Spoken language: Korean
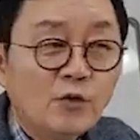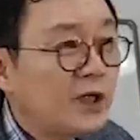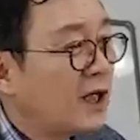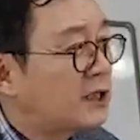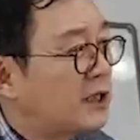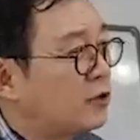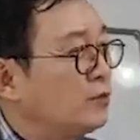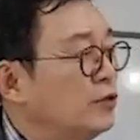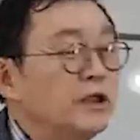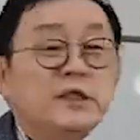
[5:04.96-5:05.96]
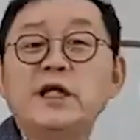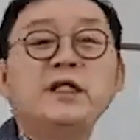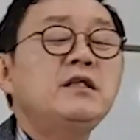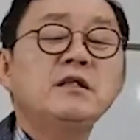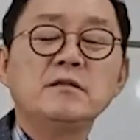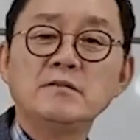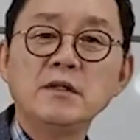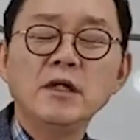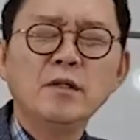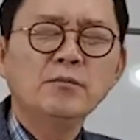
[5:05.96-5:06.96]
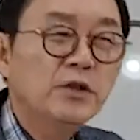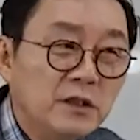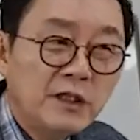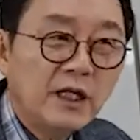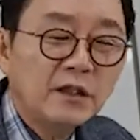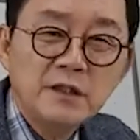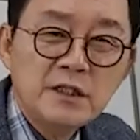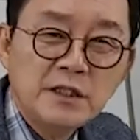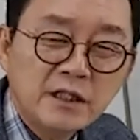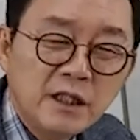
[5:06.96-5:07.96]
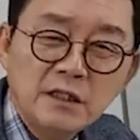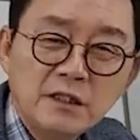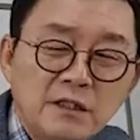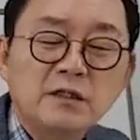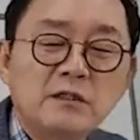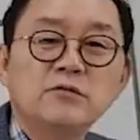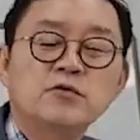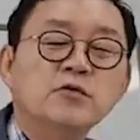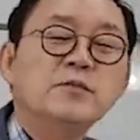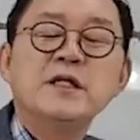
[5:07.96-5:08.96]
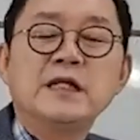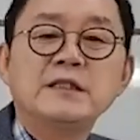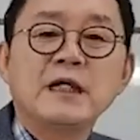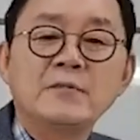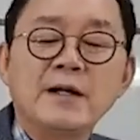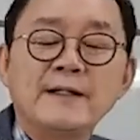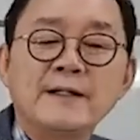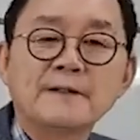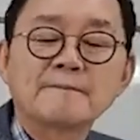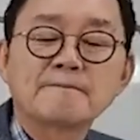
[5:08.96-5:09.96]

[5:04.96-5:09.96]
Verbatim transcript: 우리가 그래도 문제 있는 문제 의식이 있는 국민 아니냐 말이야.